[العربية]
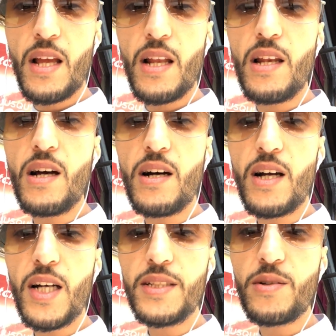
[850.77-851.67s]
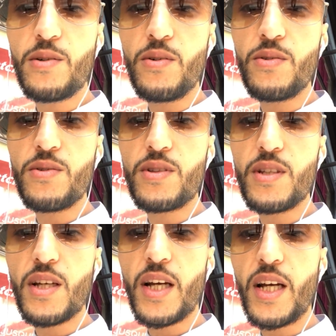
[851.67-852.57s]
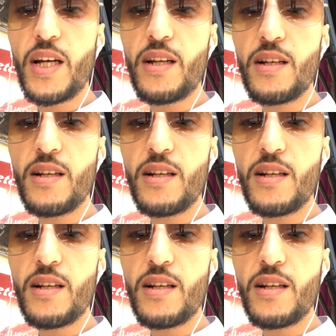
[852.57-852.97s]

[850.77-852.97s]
لا عندي كونت غير